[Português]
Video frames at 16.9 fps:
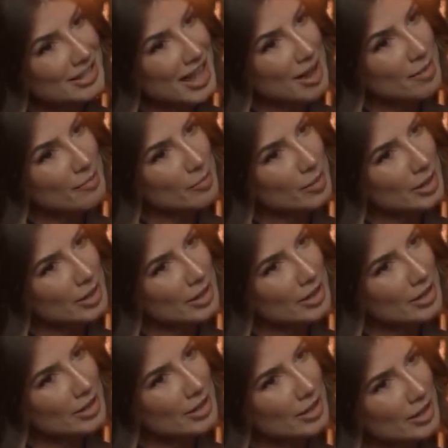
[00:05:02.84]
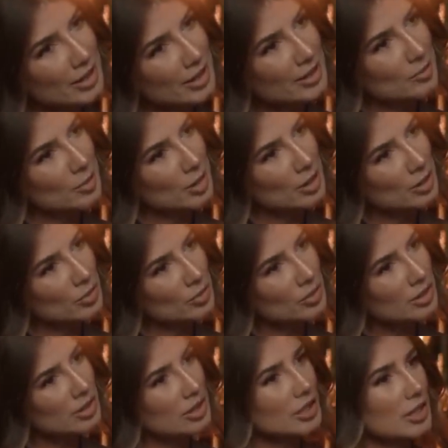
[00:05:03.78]
Sempre. Ele me criou
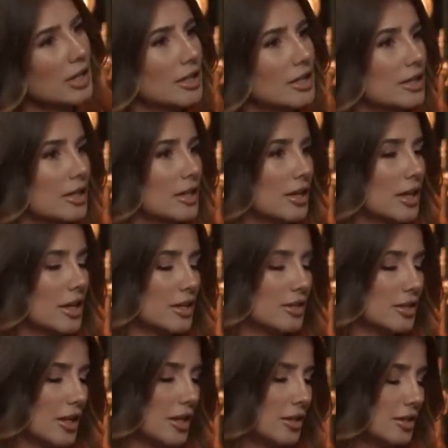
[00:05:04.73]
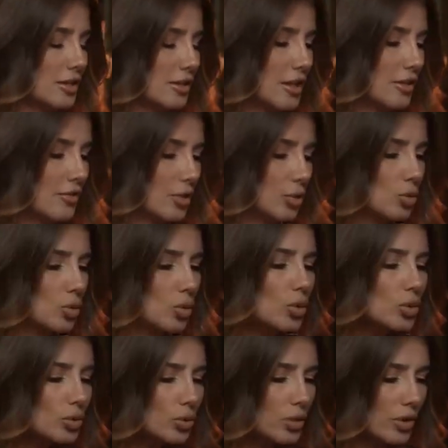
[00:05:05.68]
assim, ele, ele, ele escreveu
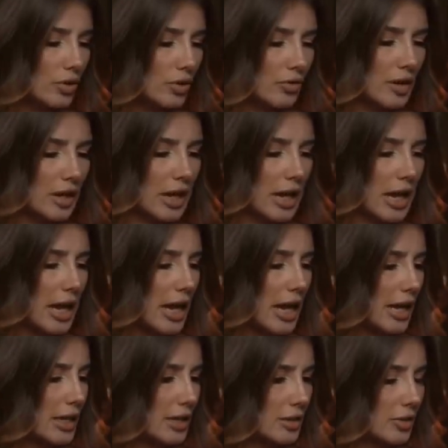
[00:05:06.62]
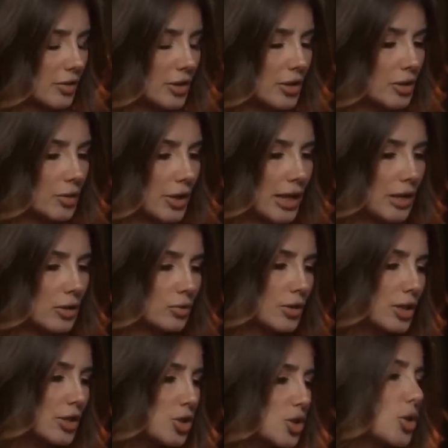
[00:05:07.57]
tudo que eu ia falar, ele, ele, ele
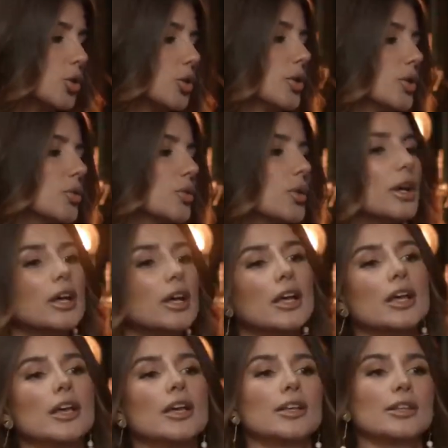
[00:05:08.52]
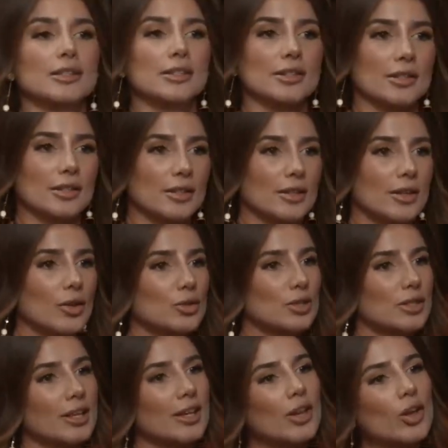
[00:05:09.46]
não deixou eu eu
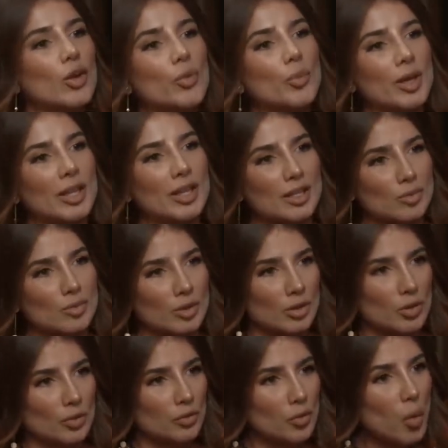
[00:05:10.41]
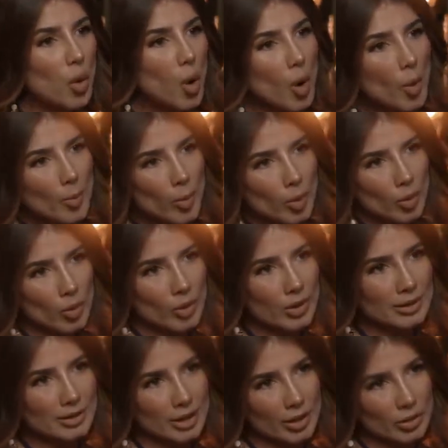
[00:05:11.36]
ser eu mesmo. Então, eu fui um
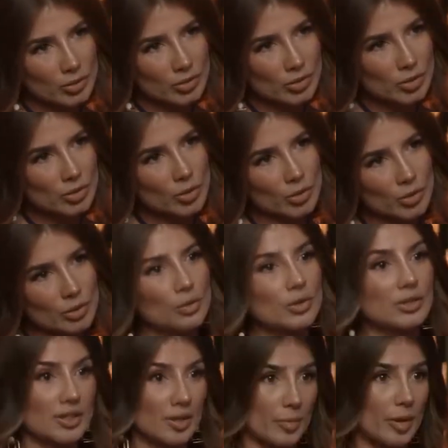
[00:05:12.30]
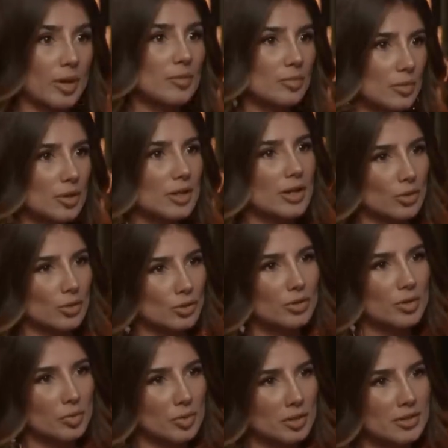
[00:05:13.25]
robô até os 18. Isso também me
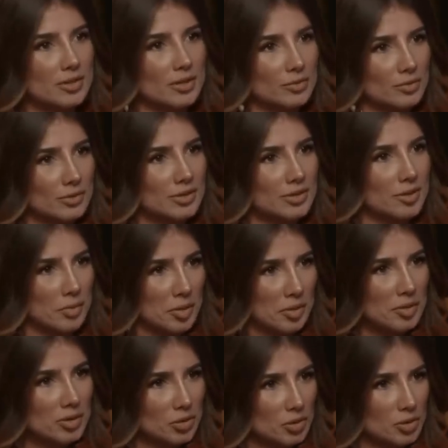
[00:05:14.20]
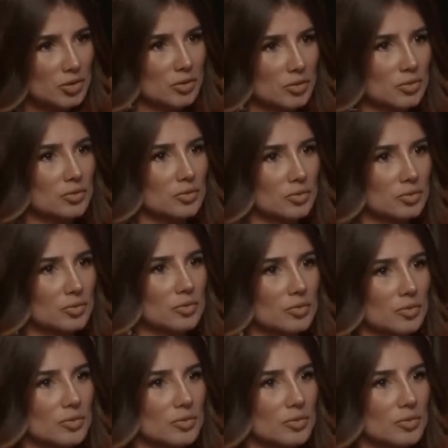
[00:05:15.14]
causou depressão. Isso também me trouxe um.